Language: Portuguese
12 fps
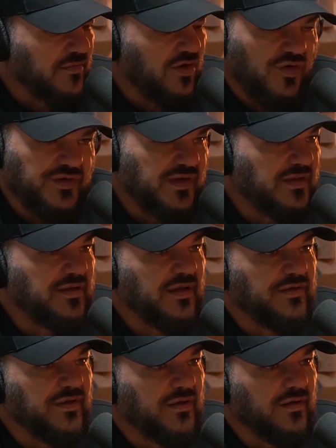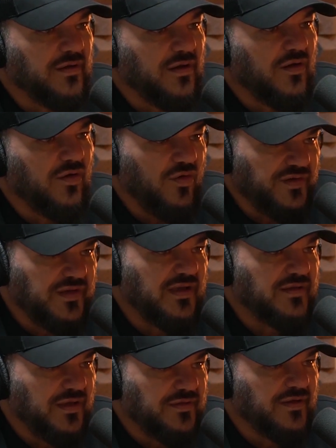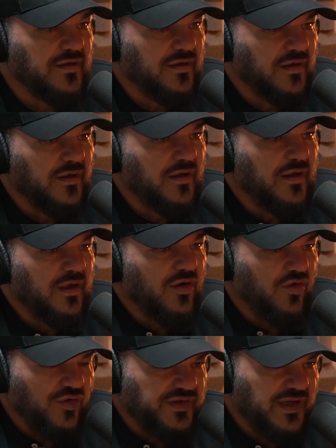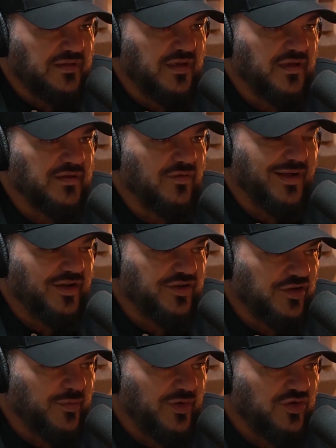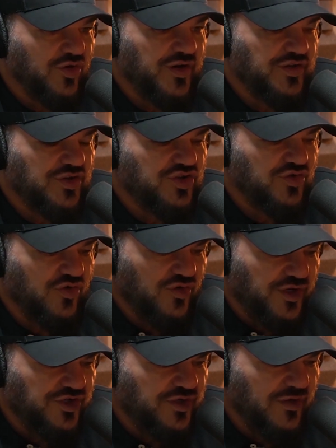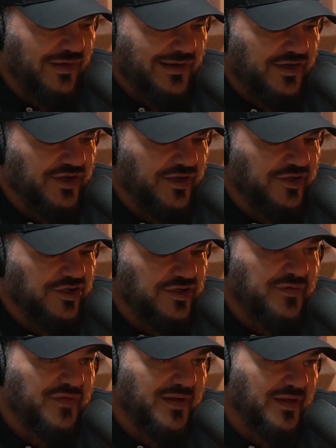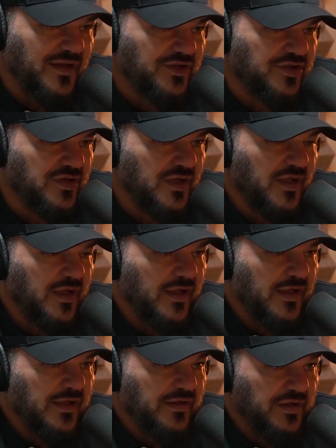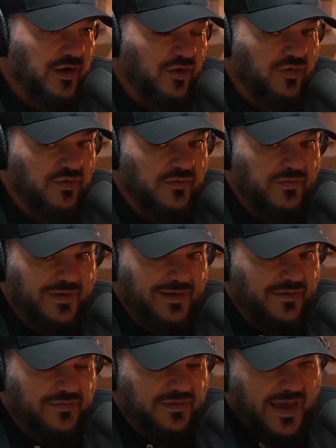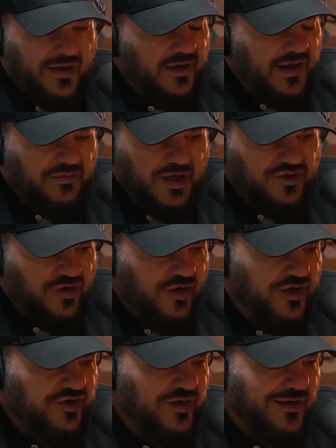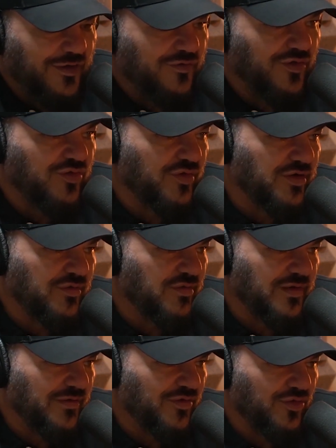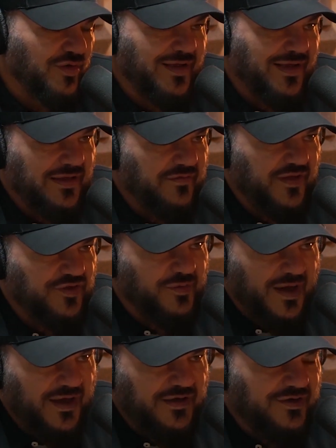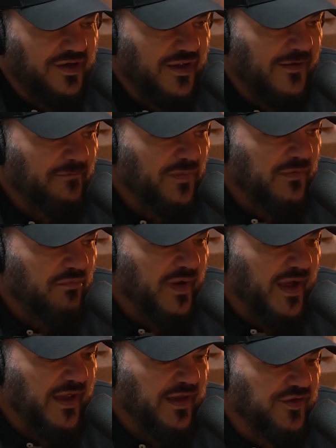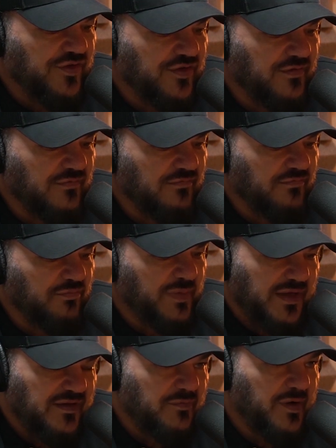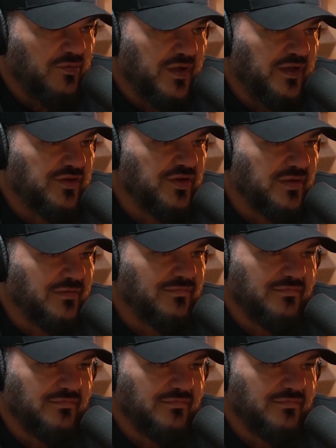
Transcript: com certeza. Com certeza. Entendi. Com certeza. O Alexandre Pantoja de hoje é um Alexandre diferente. Não, eh, tecnicamente, lógico, ele evoluiu e evolui cada vez mais, mas principalmente